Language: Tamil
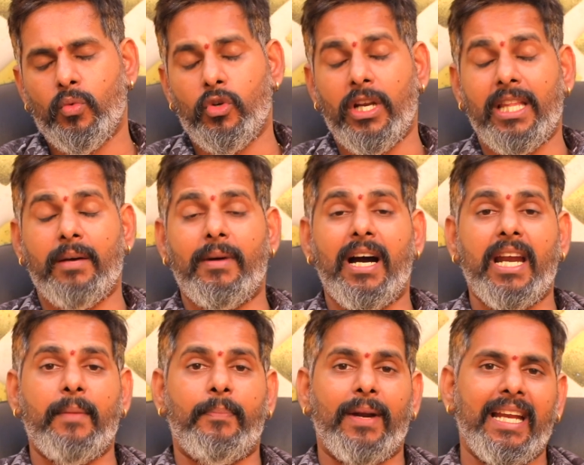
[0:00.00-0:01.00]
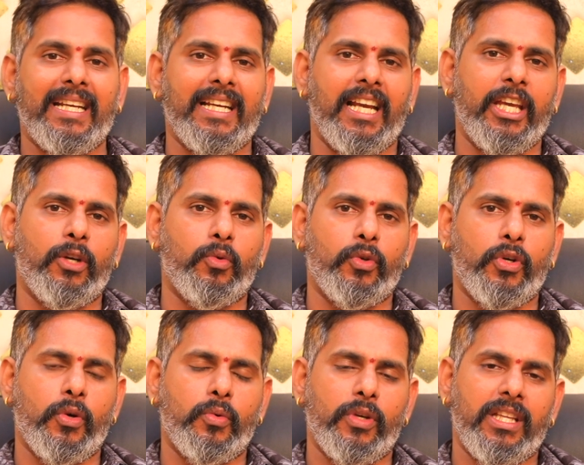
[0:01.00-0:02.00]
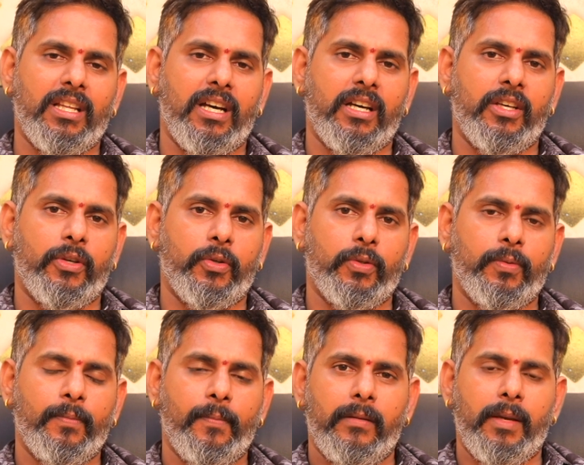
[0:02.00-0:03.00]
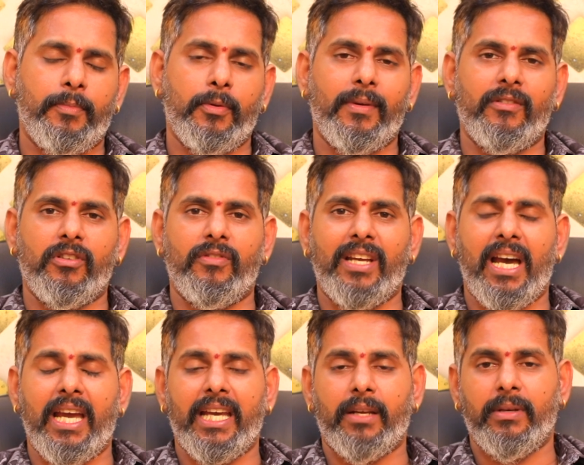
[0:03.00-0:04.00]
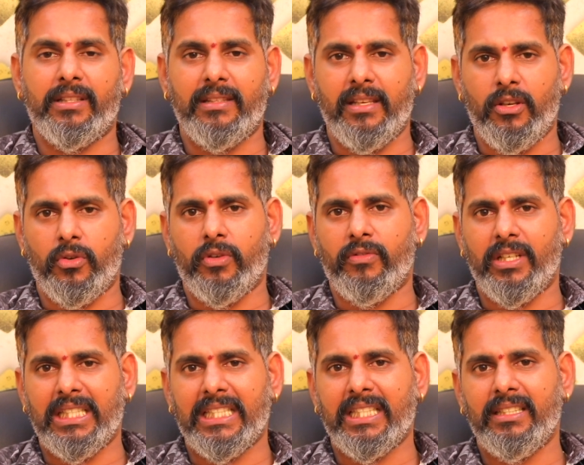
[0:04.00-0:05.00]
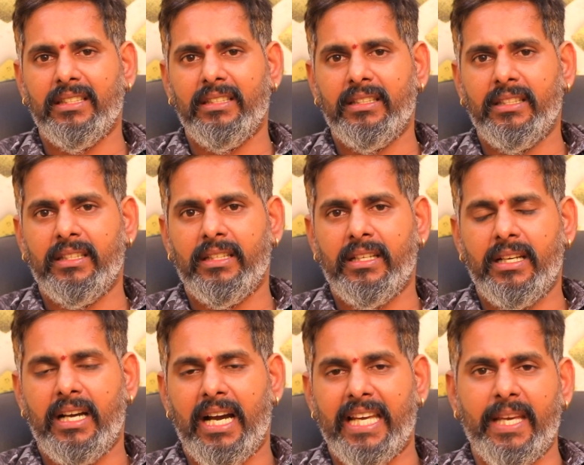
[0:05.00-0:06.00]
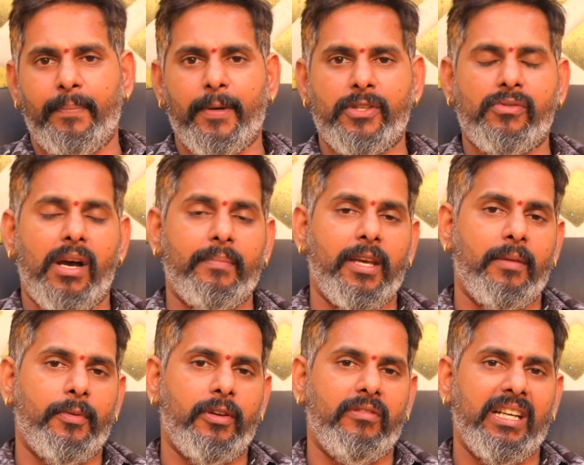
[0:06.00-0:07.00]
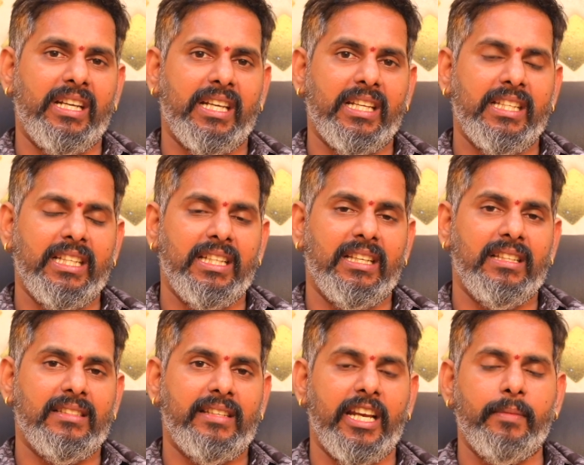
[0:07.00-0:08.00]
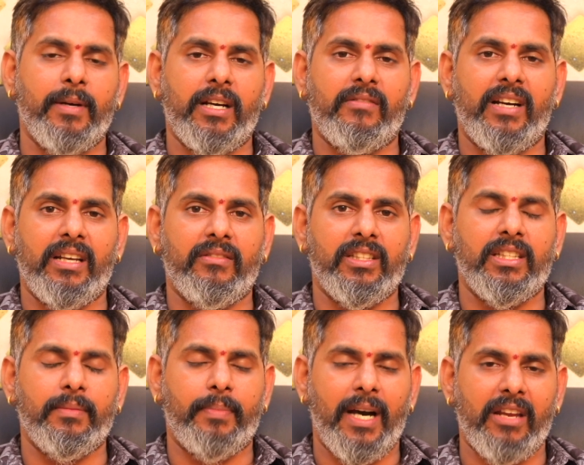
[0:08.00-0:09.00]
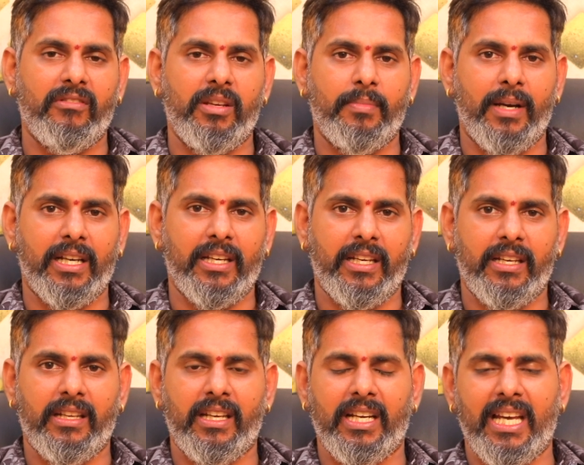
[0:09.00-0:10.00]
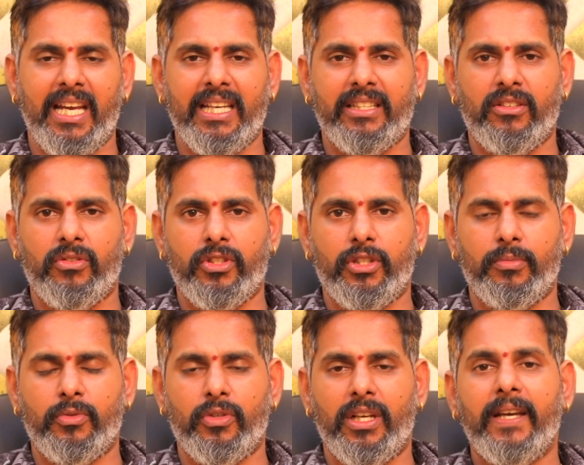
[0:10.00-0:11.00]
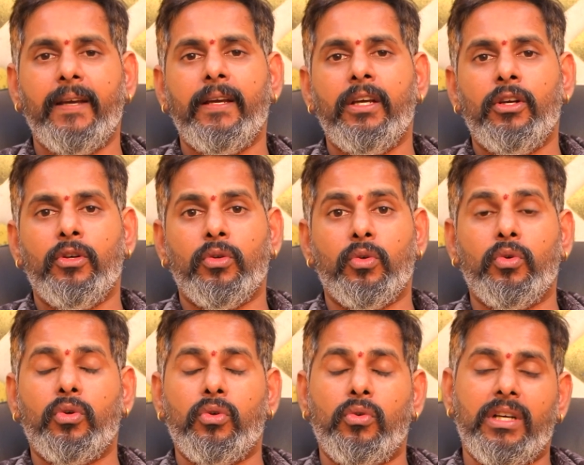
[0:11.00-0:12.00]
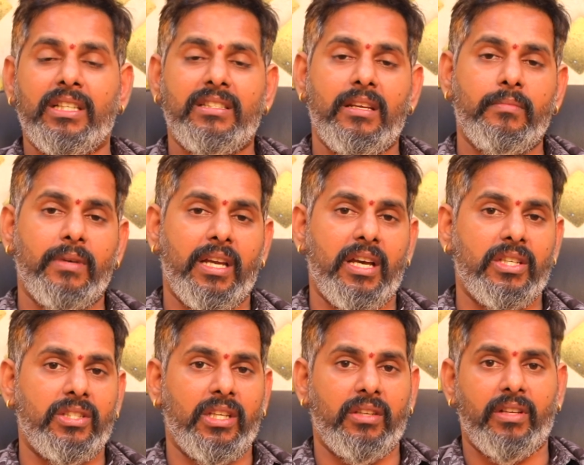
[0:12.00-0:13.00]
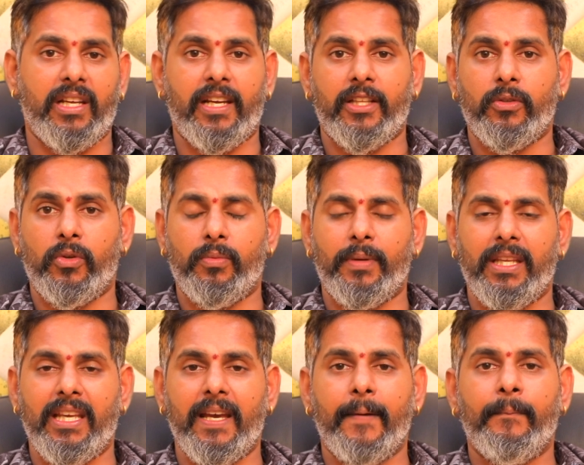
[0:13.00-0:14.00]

உன்னதமான பலன்களை கொடுக்கக்கூடியதாக இருக்கும் எப்போவுமே அவங்க விநாயகர் பக்தி இருக்கும் இவங்களுக்கு ஐயப்ப சுவாமியை போய் வேண்டுறது சனி பகவான் வந்து பார்வை பார்க்குறார் ரெண்டாயிரத்தி இருபத்தி மூணில் குரு உங்கள் ஜென்ம ராசிக்கு வரார் அது ஒரு பெரிய